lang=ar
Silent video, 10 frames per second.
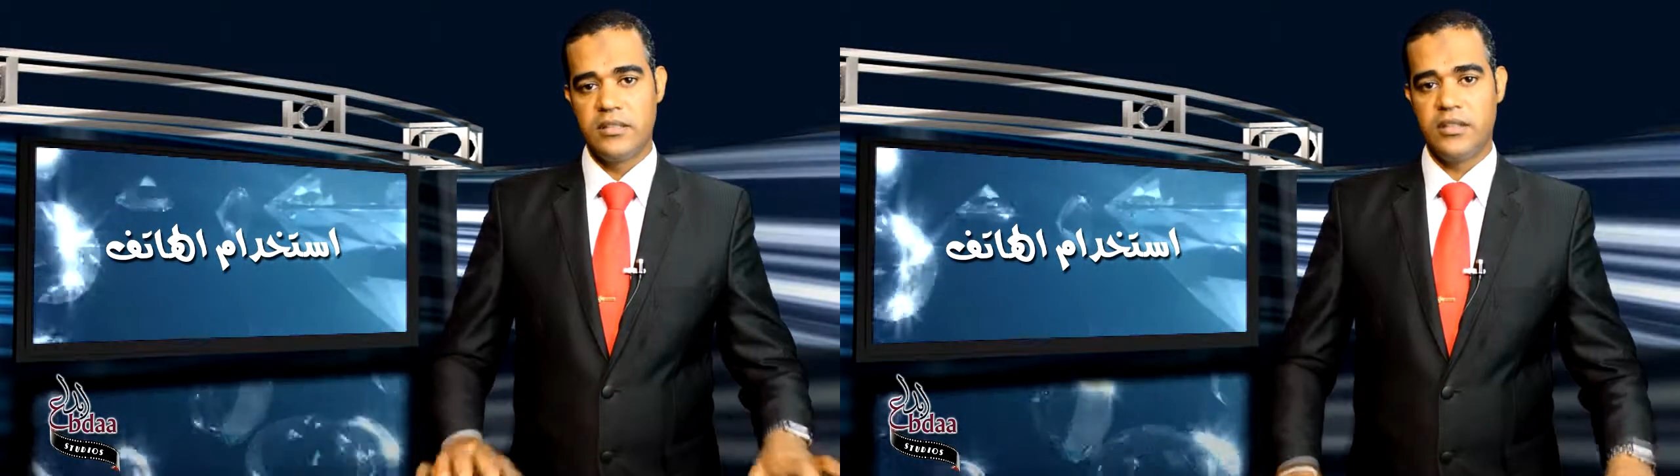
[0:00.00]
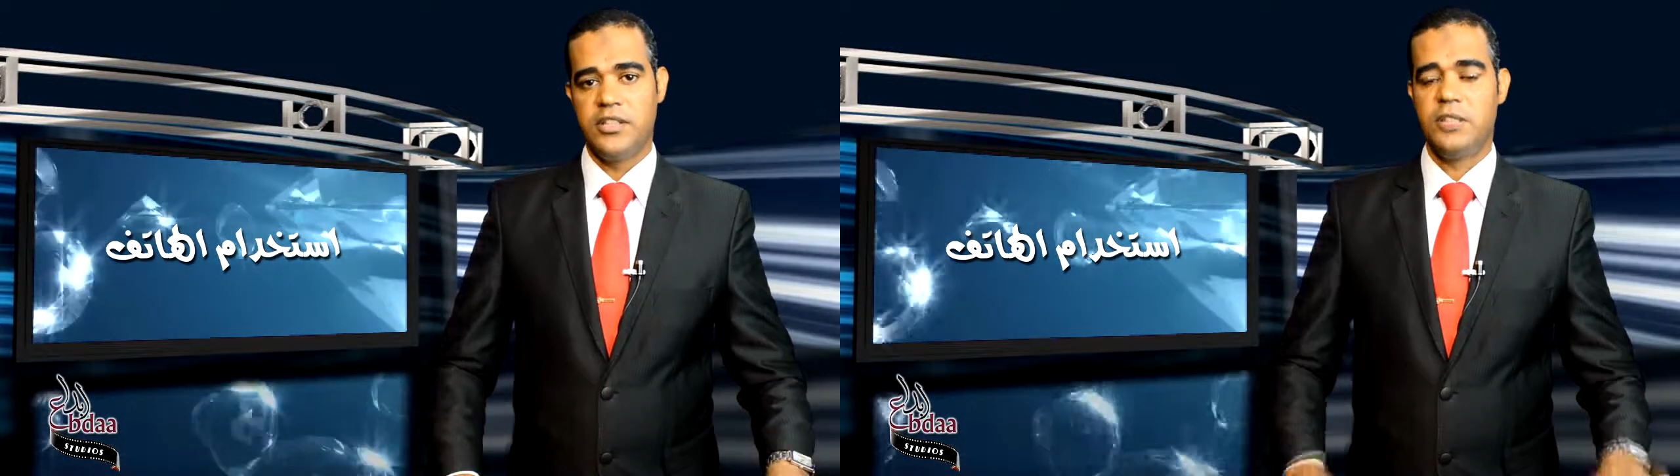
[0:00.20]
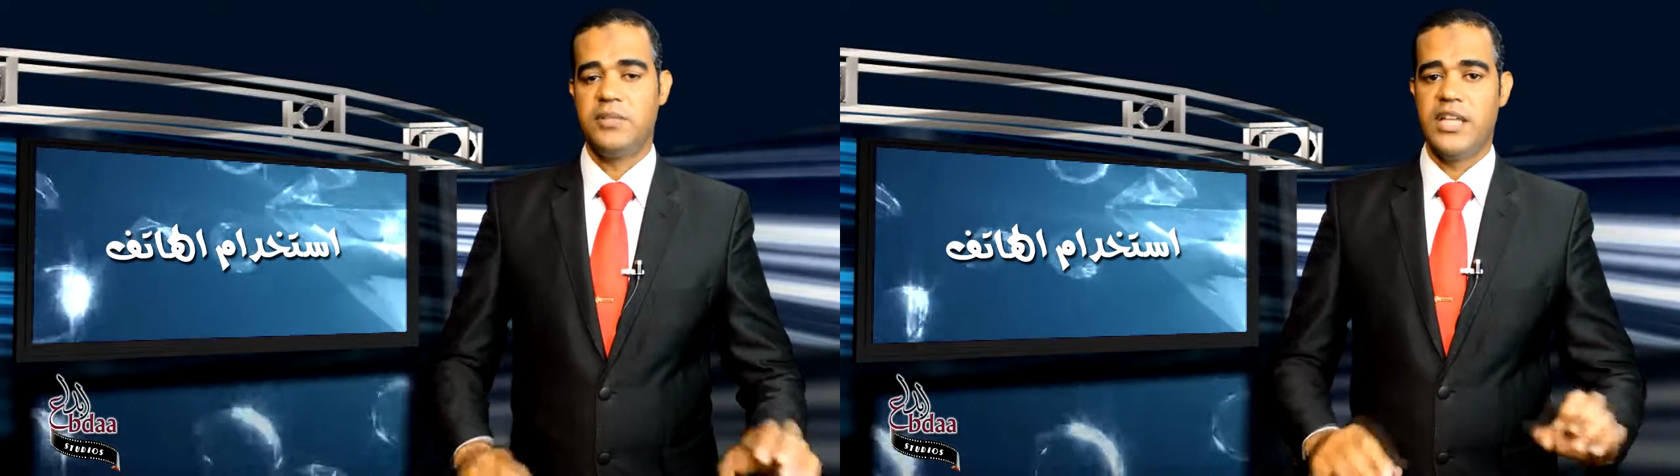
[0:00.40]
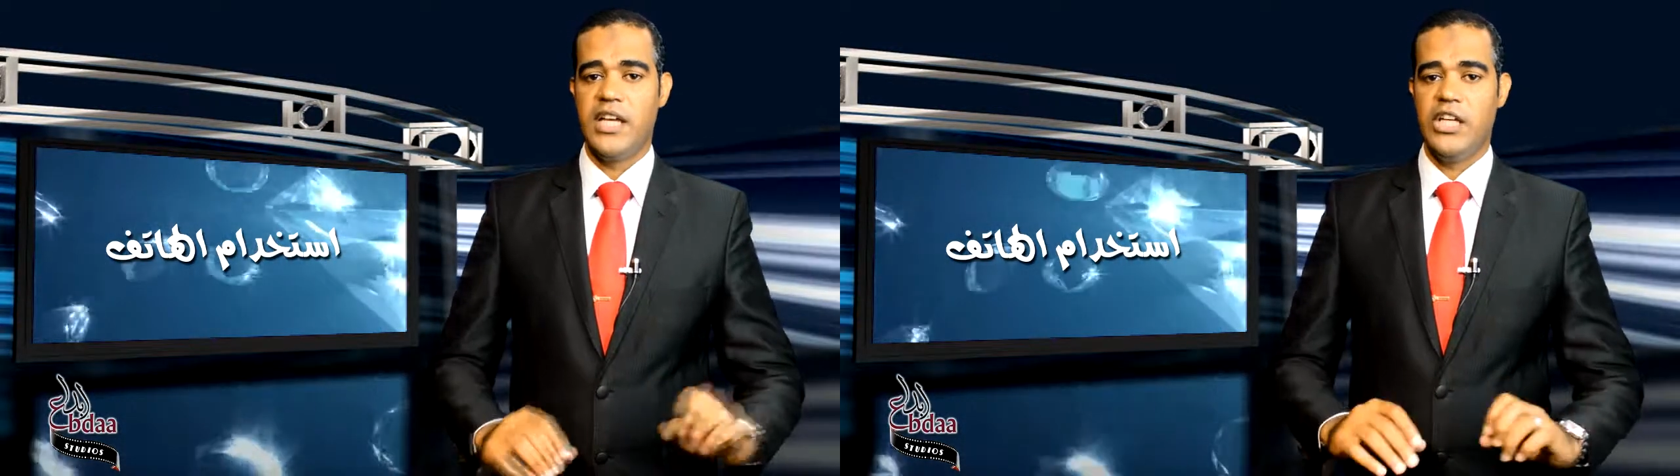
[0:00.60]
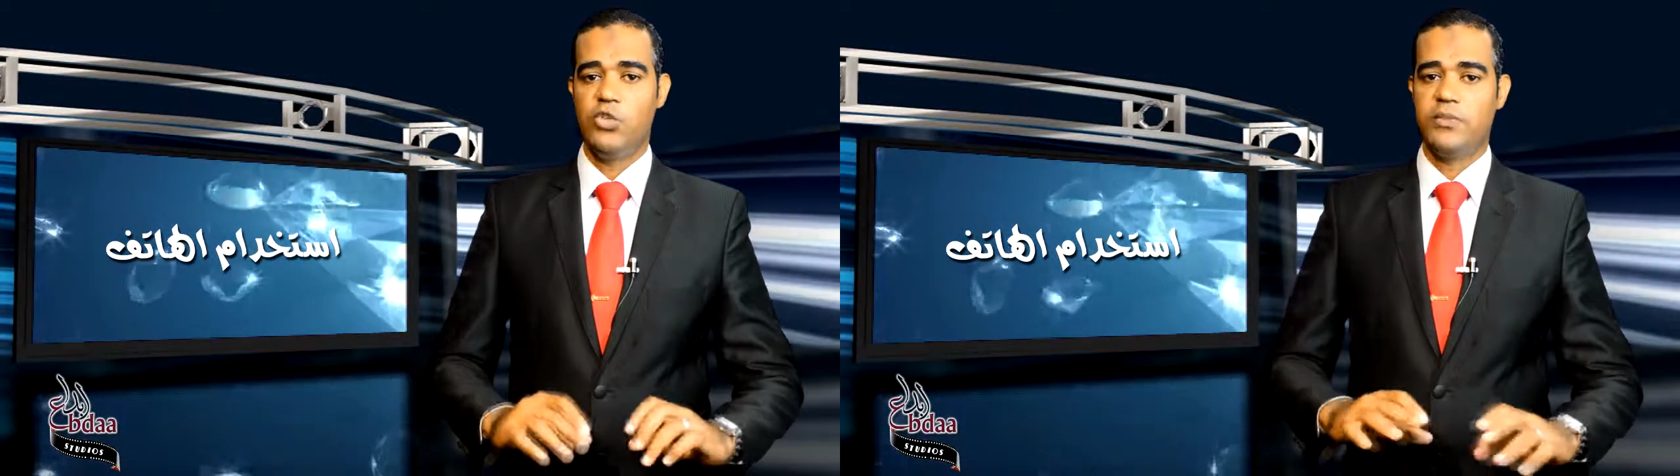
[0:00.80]
التقرير
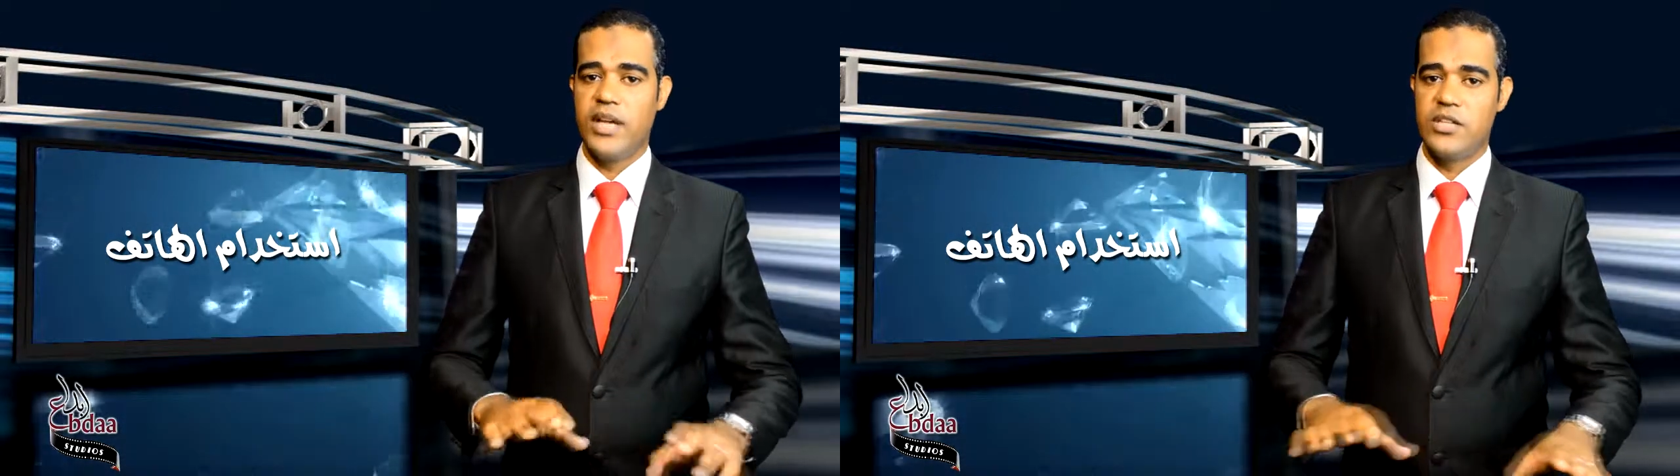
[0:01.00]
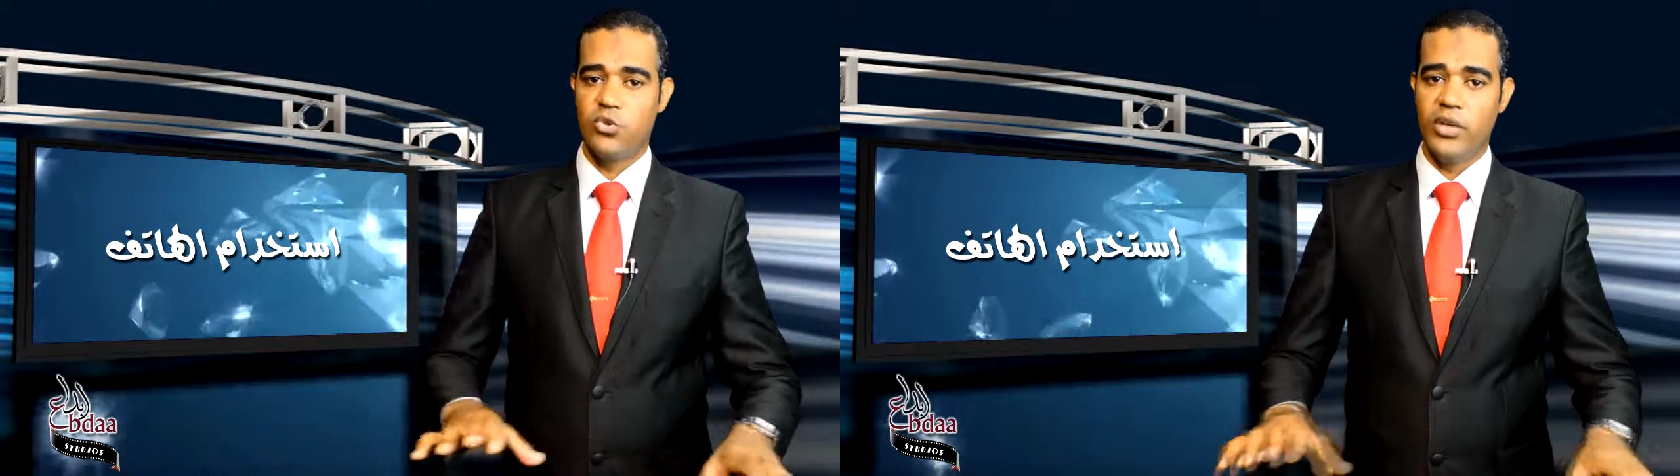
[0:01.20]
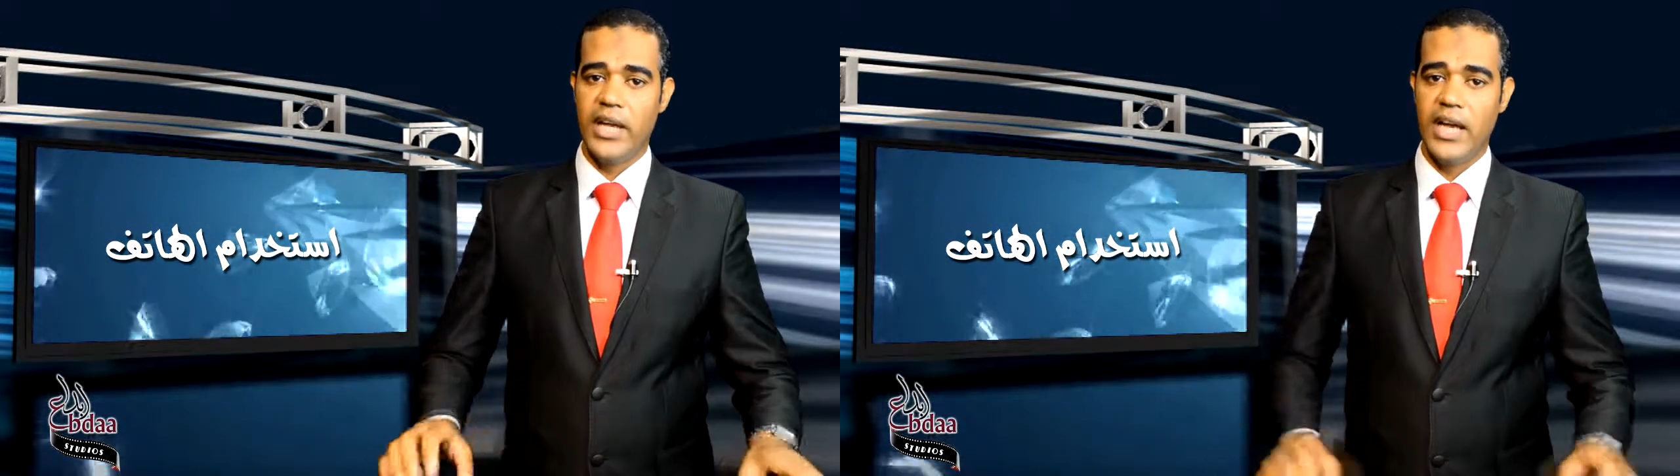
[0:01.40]
بتاعي ومجهز كل